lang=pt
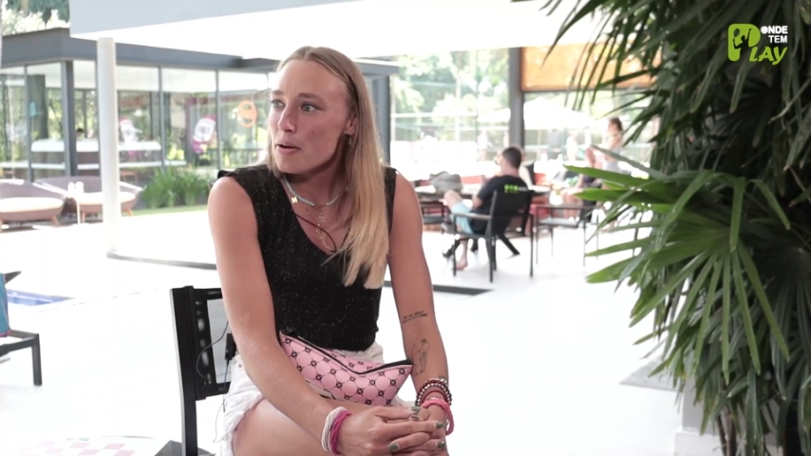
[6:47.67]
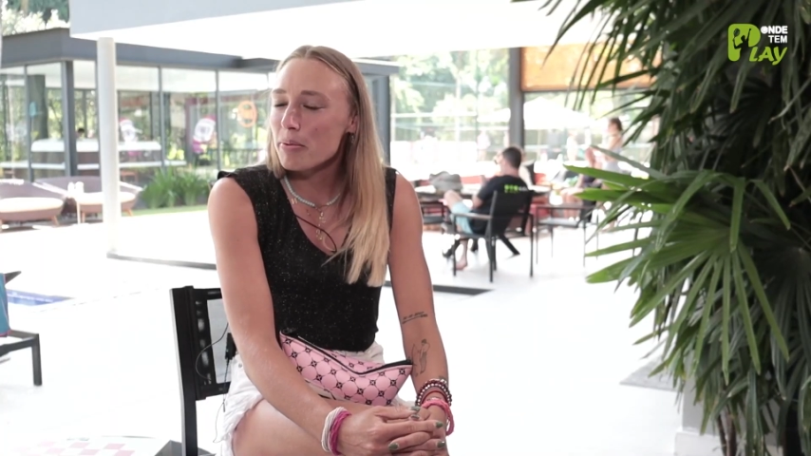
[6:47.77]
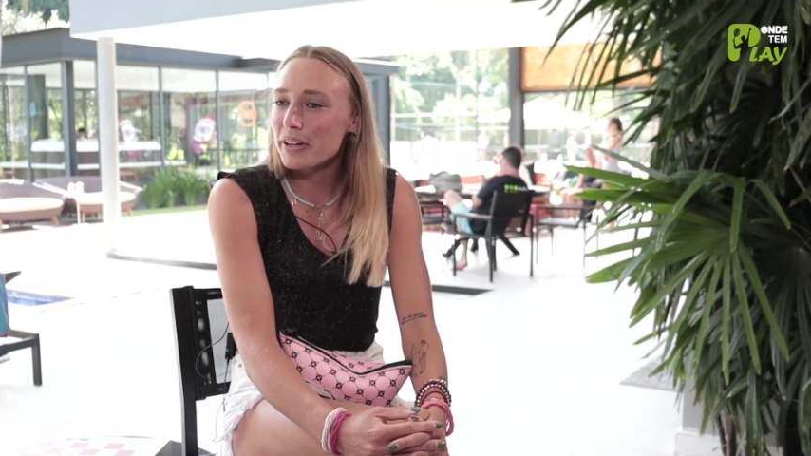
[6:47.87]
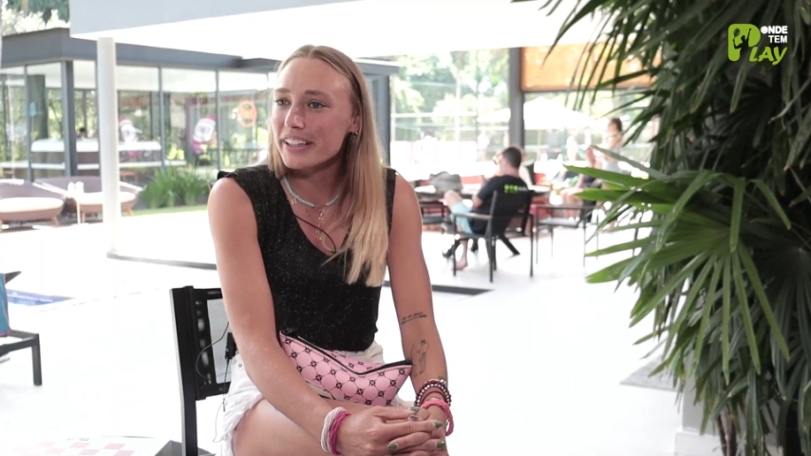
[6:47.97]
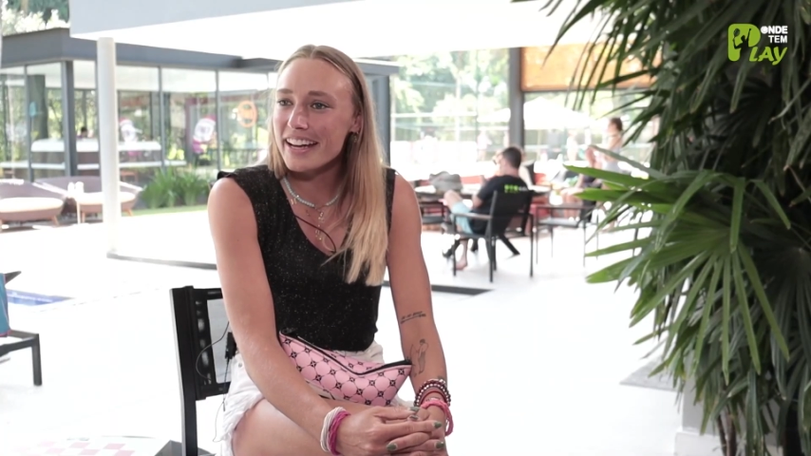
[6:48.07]

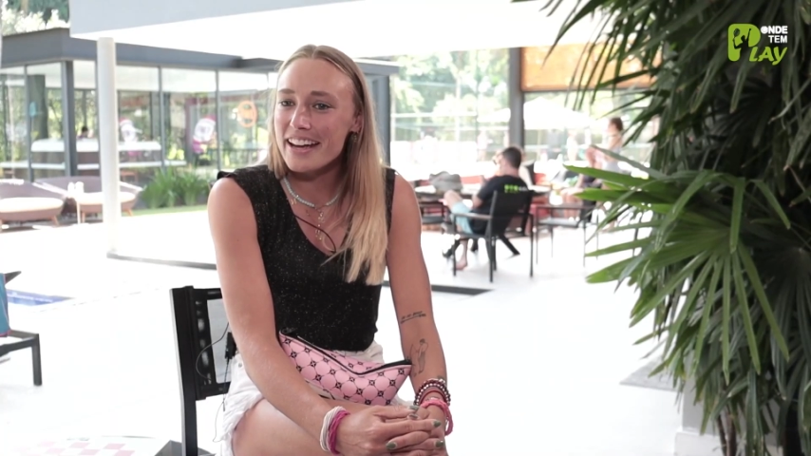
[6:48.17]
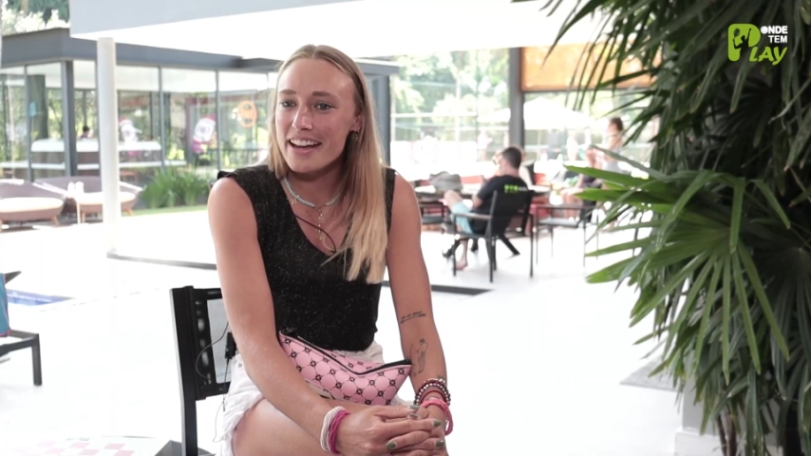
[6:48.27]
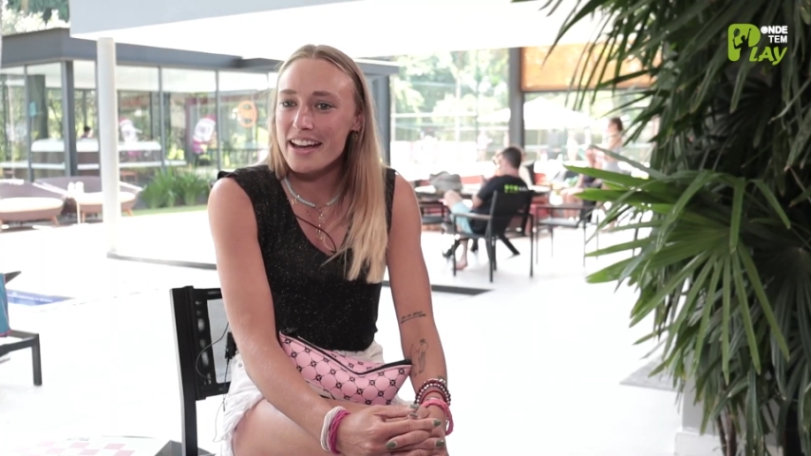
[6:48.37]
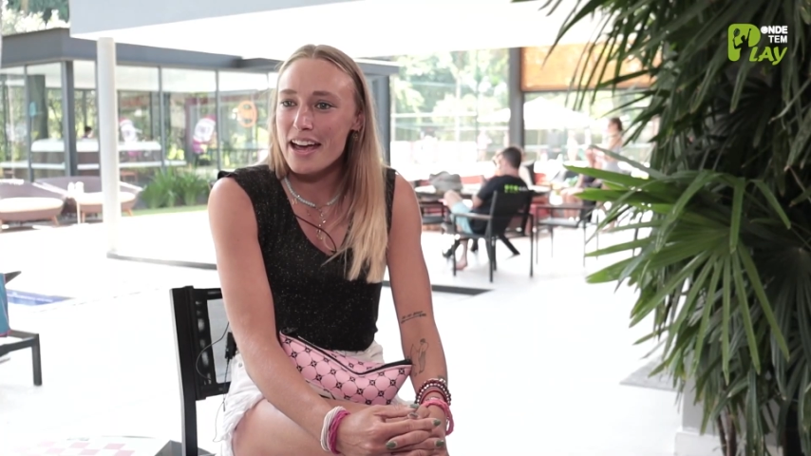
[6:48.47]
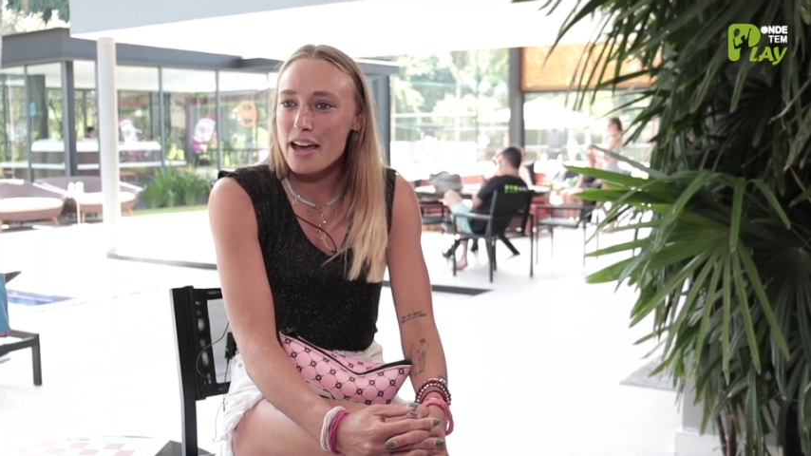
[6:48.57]
porque
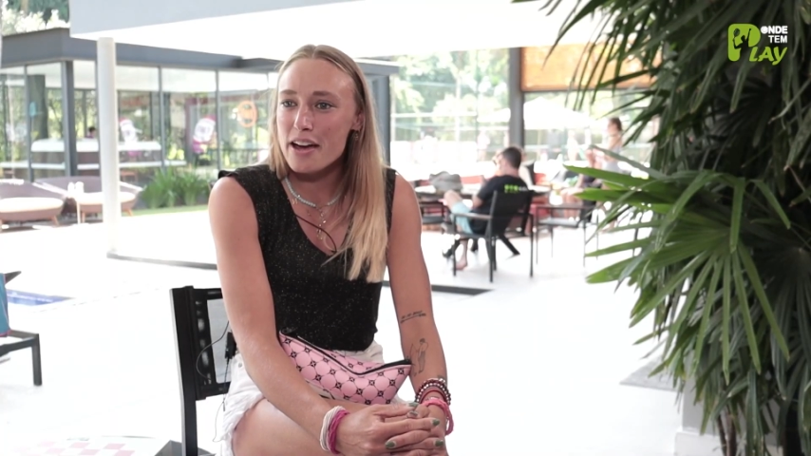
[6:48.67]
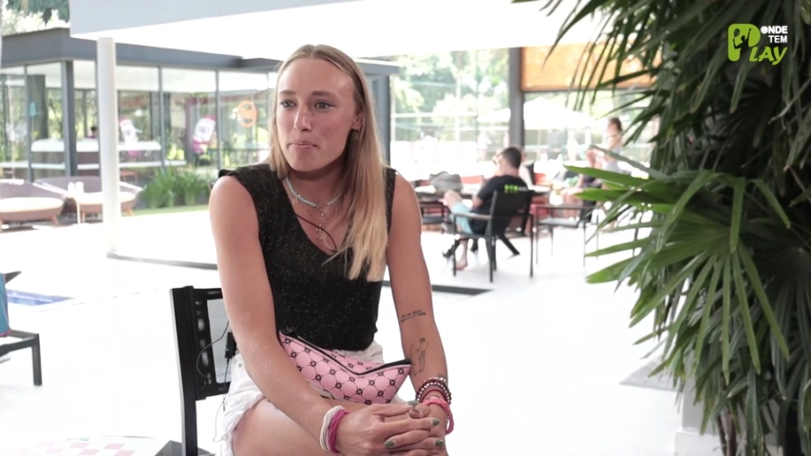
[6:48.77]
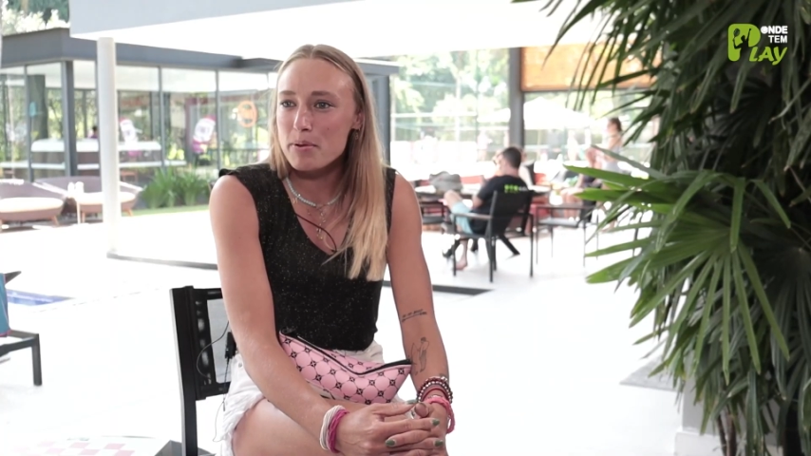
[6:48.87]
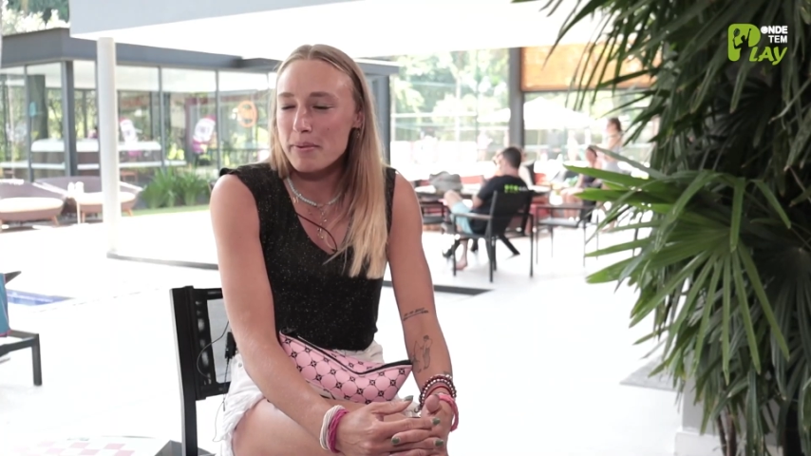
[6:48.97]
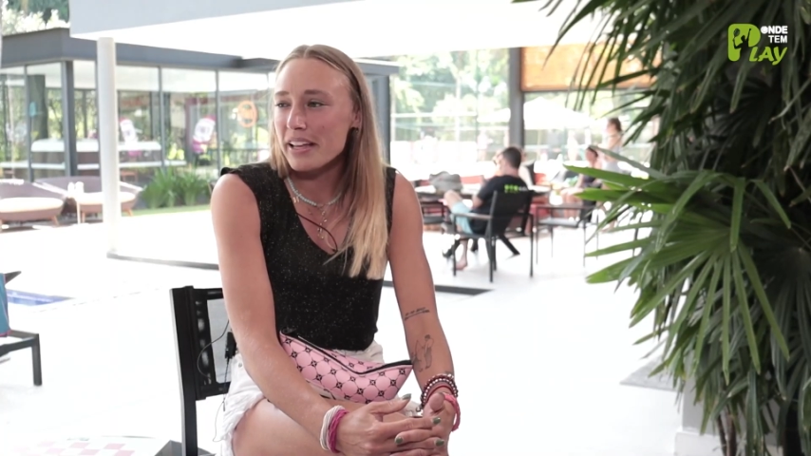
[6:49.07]
é
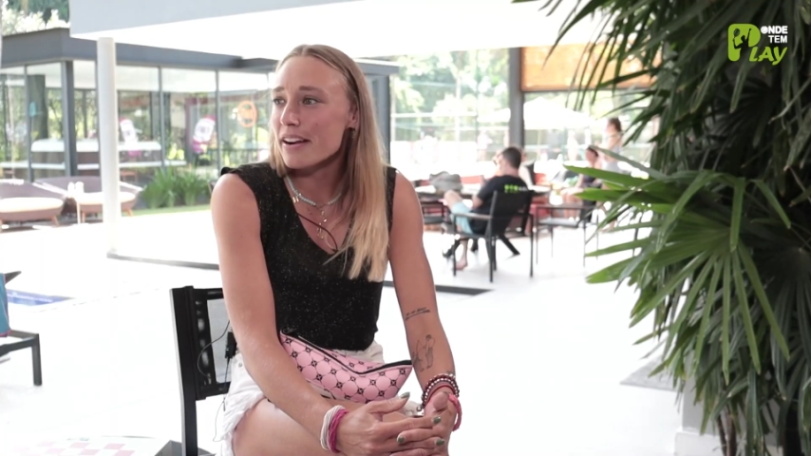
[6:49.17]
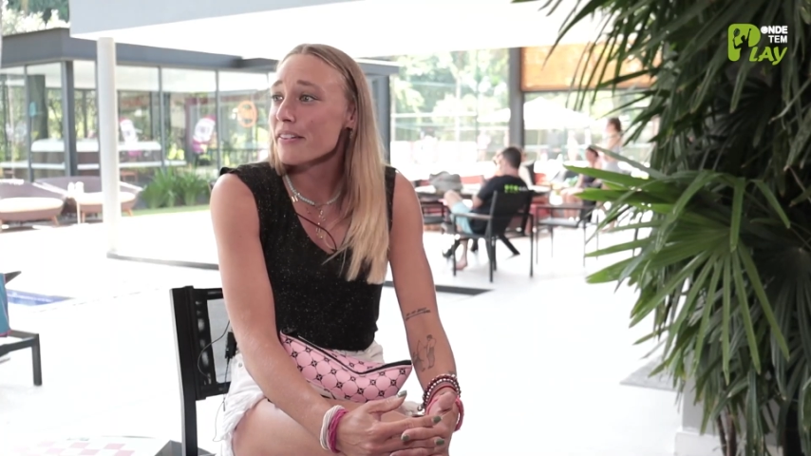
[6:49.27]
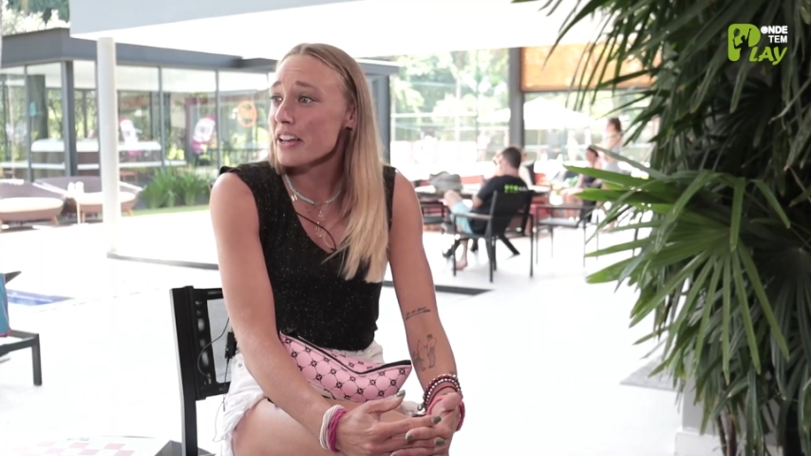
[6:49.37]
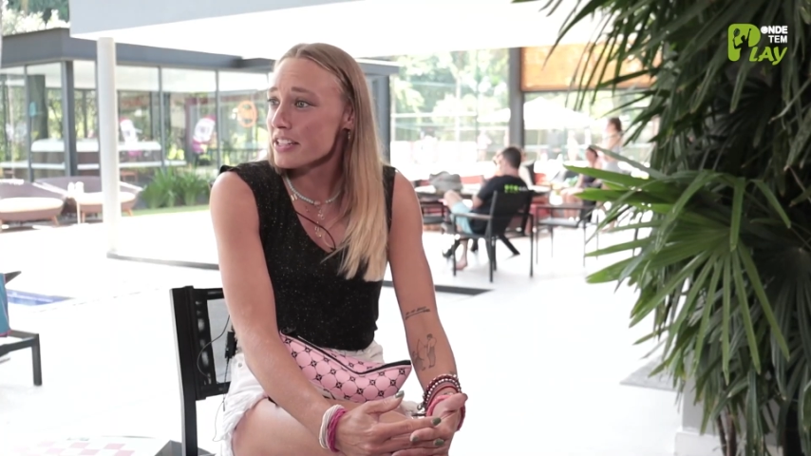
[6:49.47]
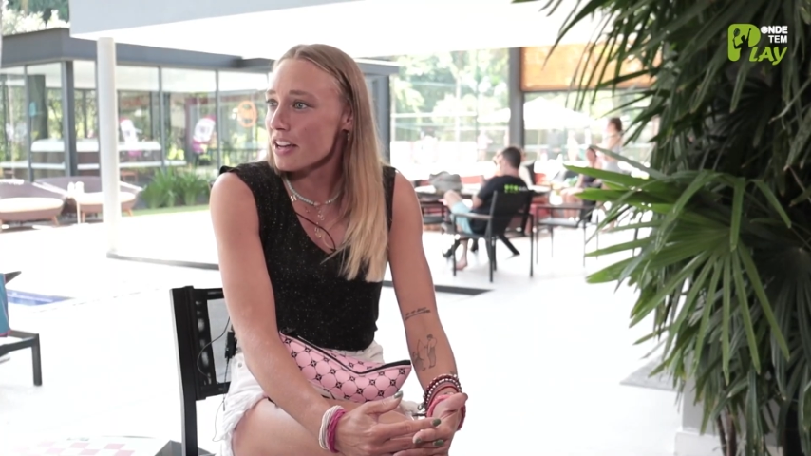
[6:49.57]
a primeira
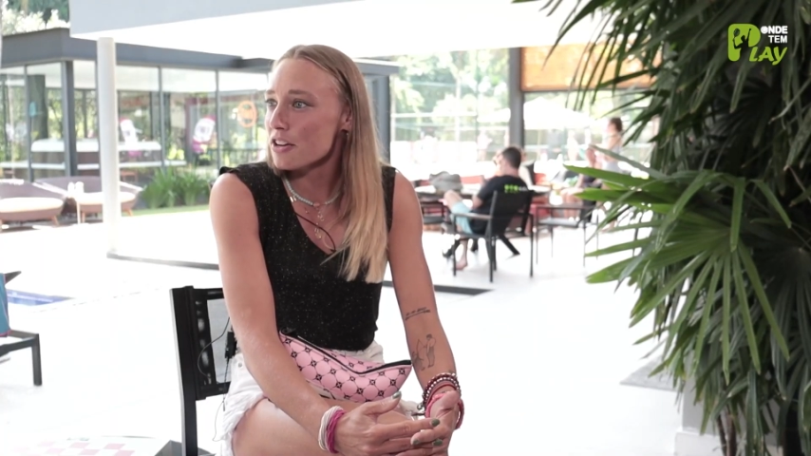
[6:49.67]
vez,